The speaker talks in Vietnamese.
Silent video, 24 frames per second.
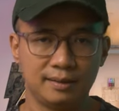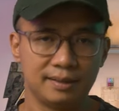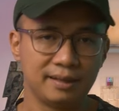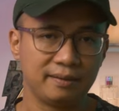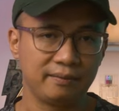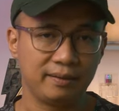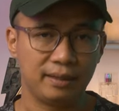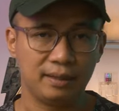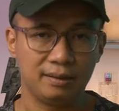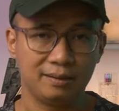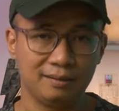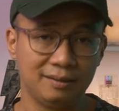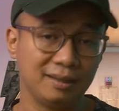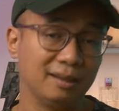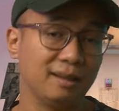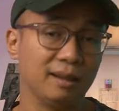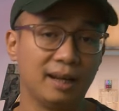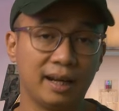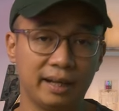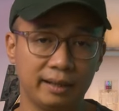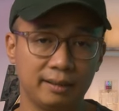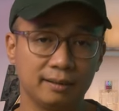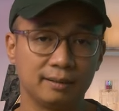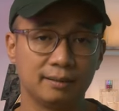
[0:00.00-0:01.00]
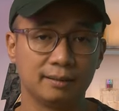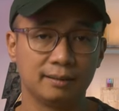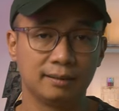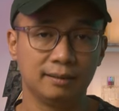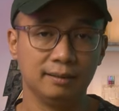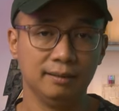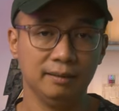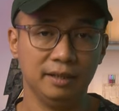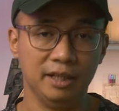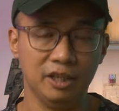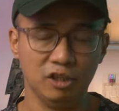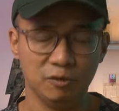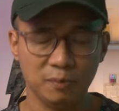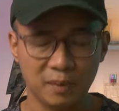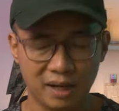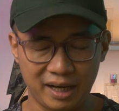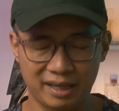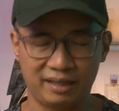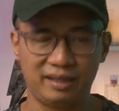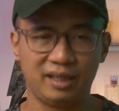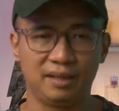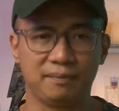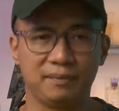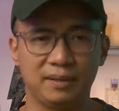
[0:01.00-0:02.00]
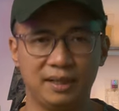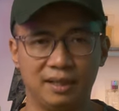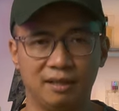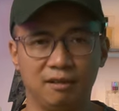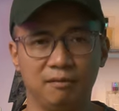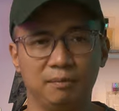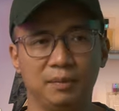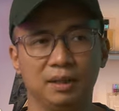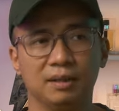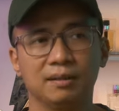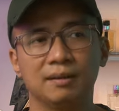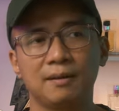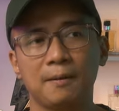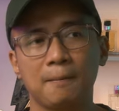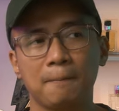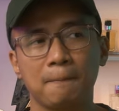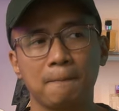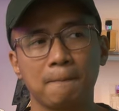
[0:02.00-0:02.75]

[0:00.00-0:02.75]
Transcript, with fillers: gia vị rất là hay nếu mà anh em nào mà